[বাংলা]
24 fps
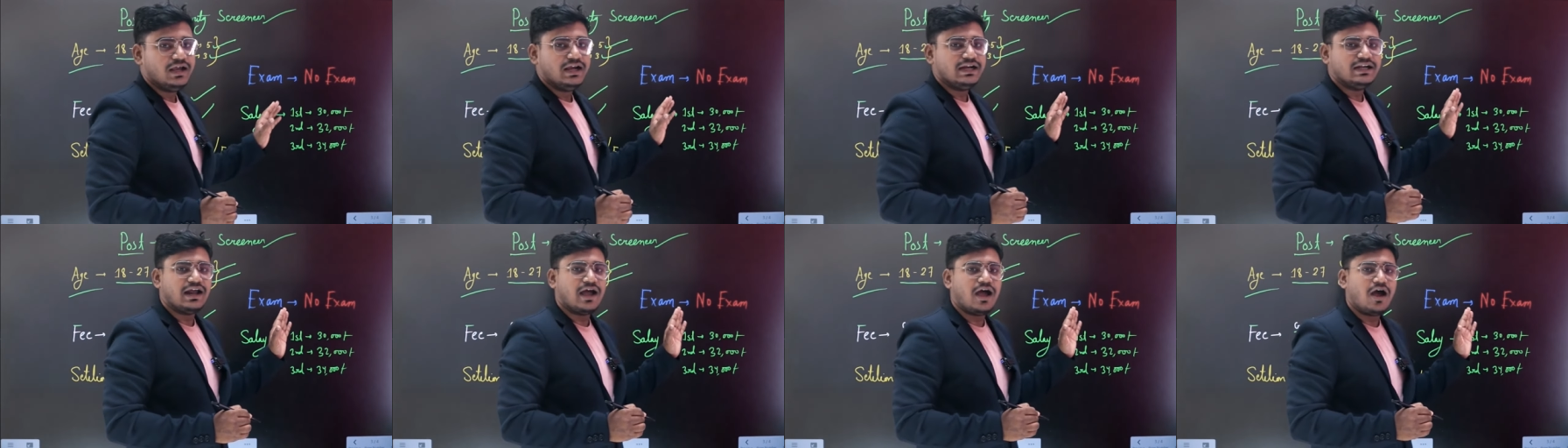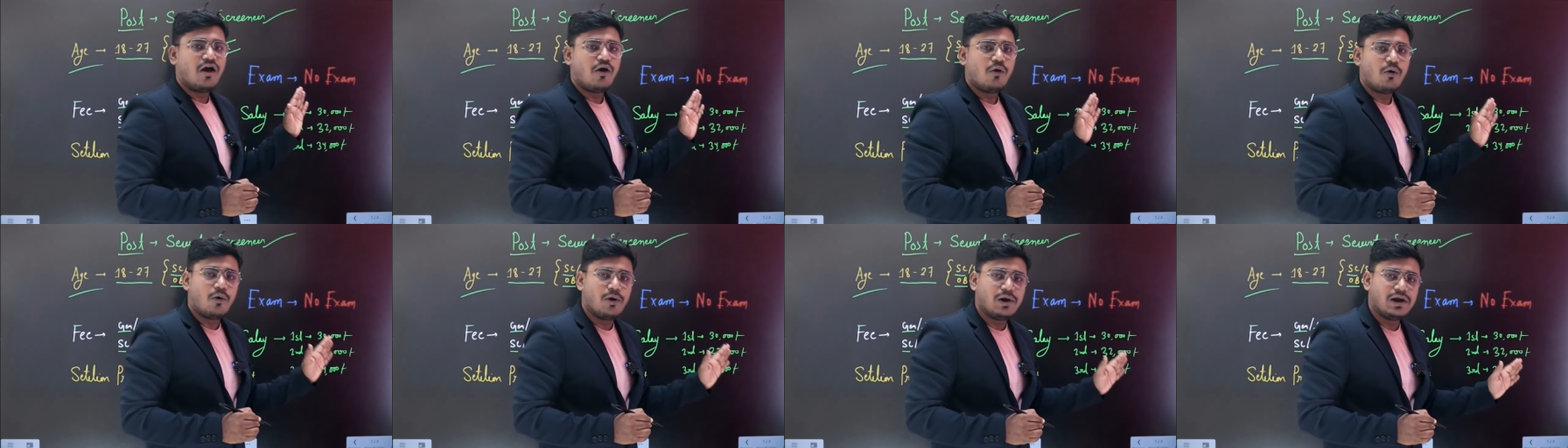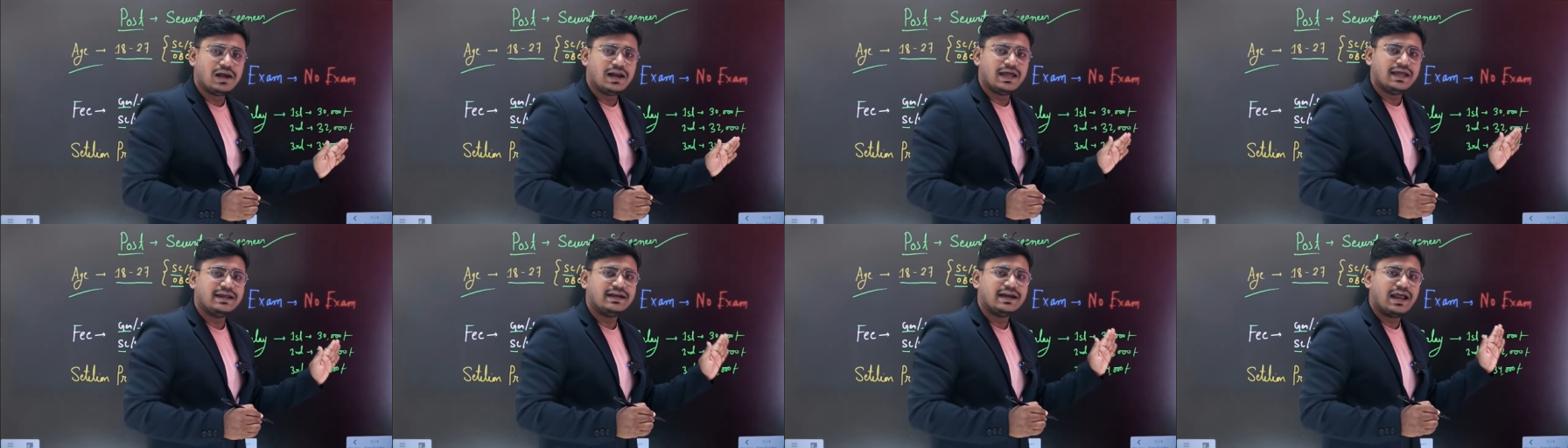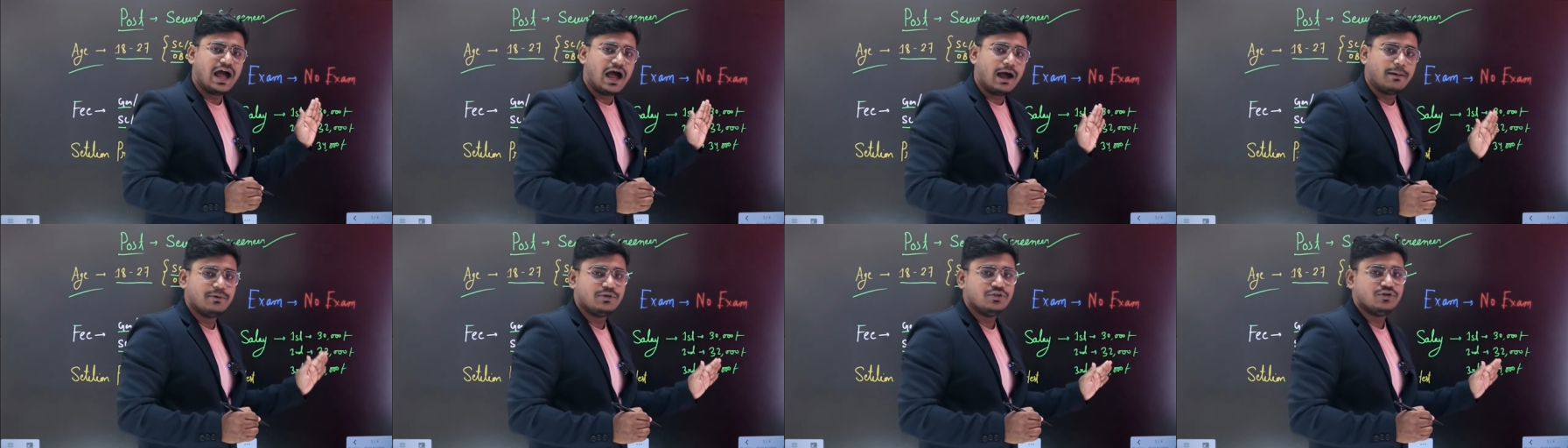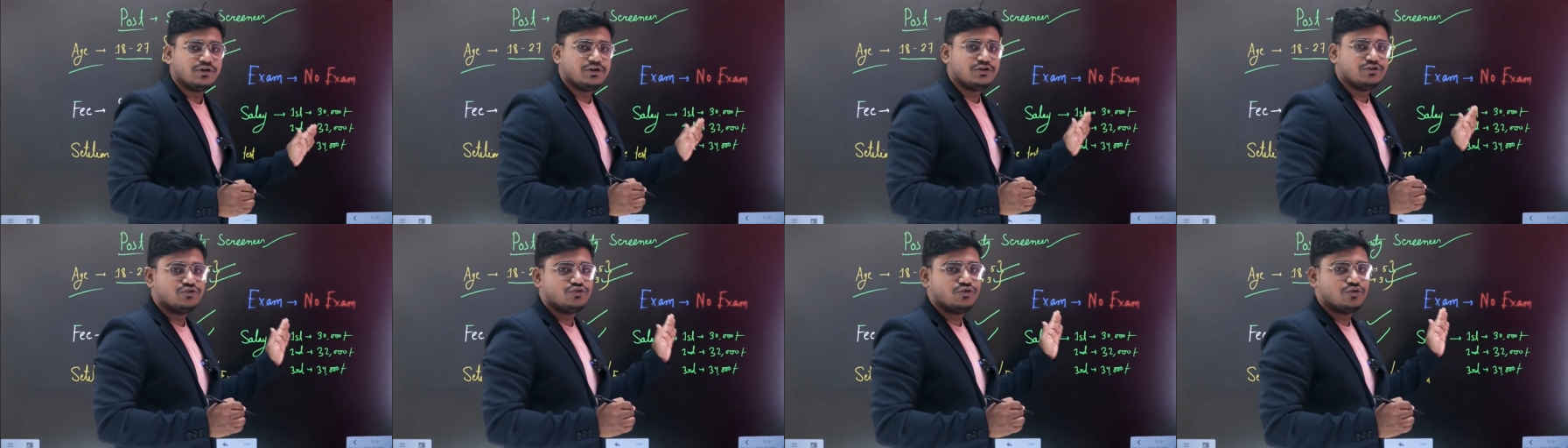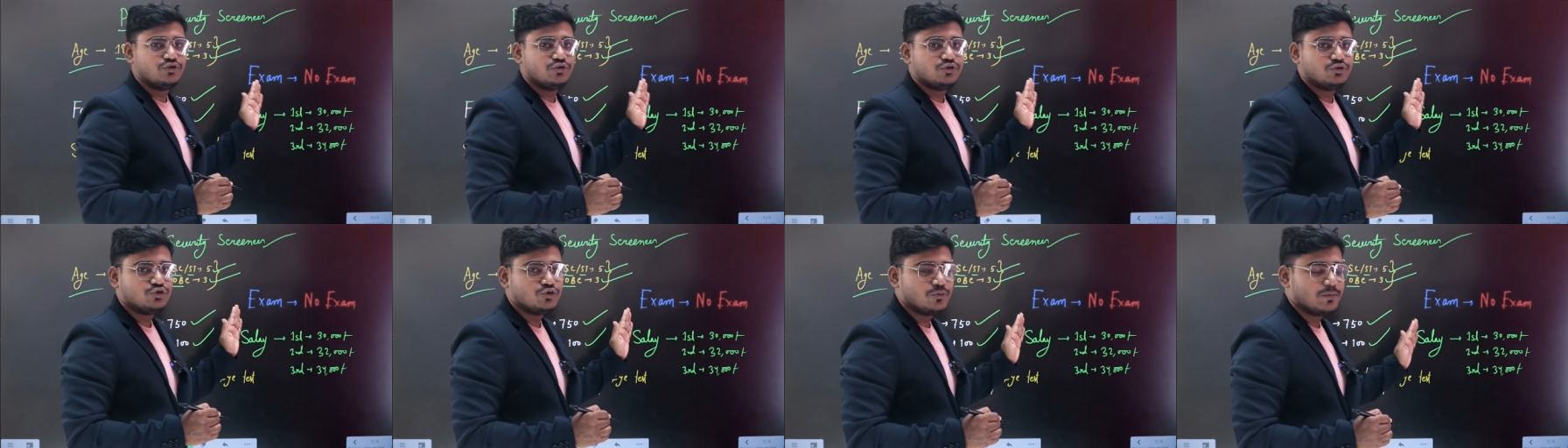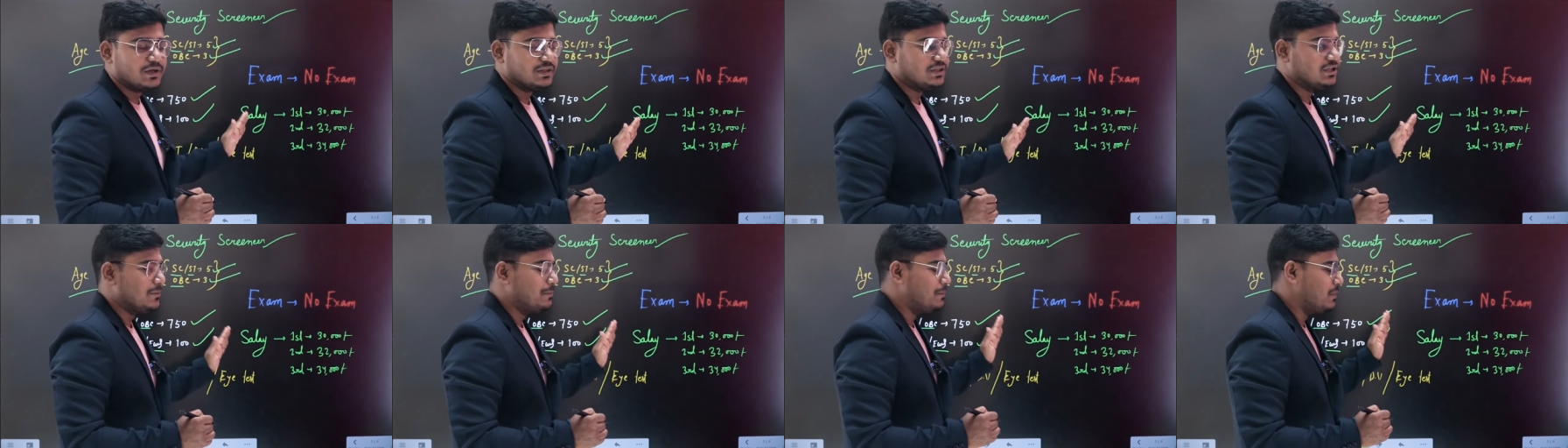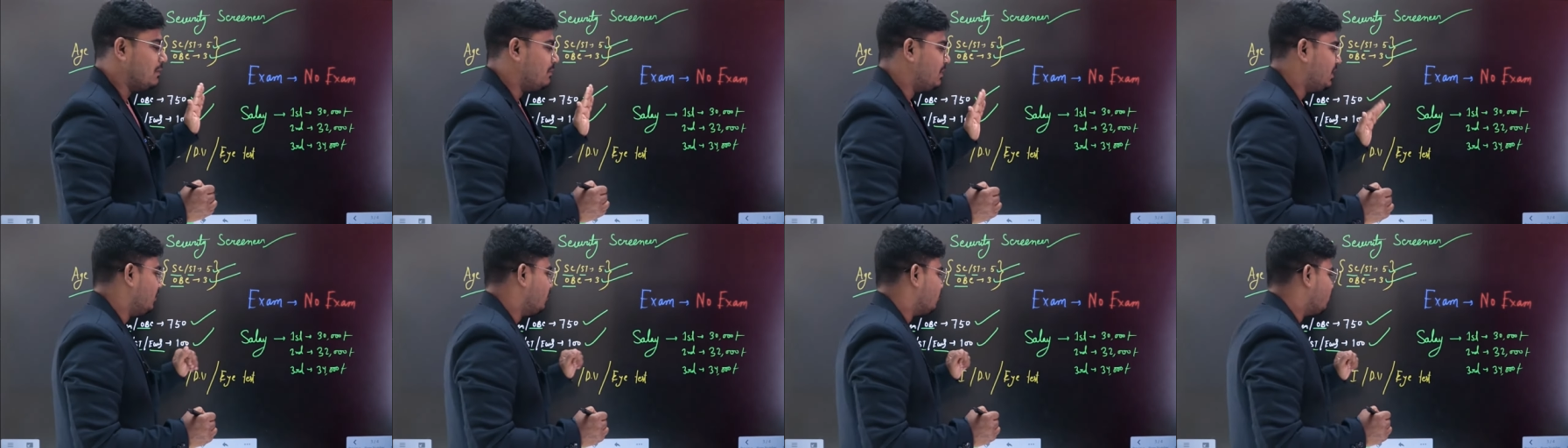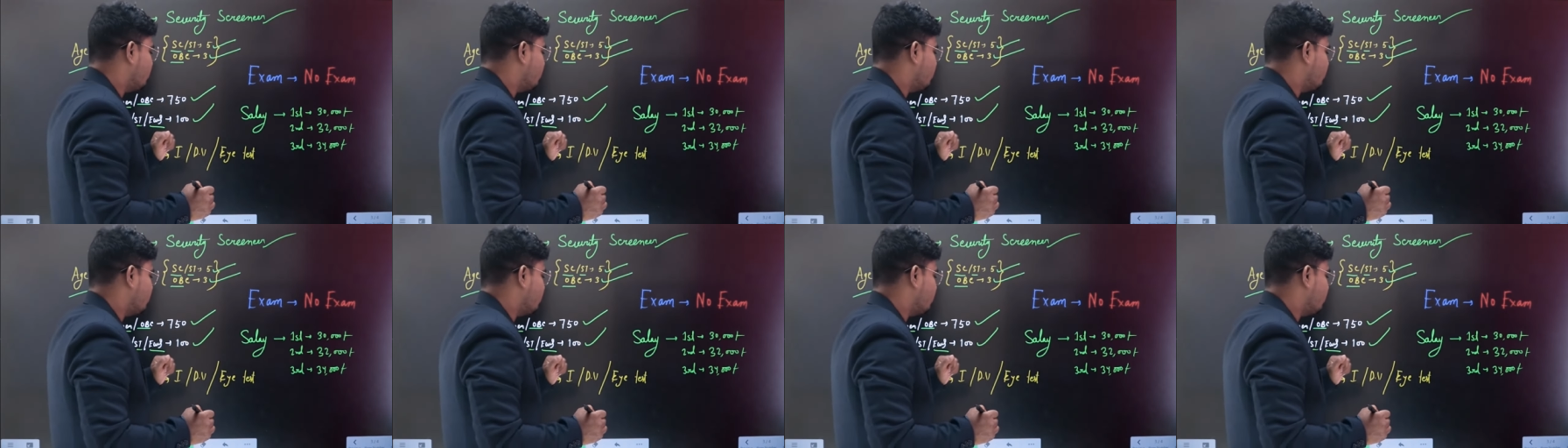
এটা অনলাইন আবেদনের জন্য তোমাদের পেমেন্ট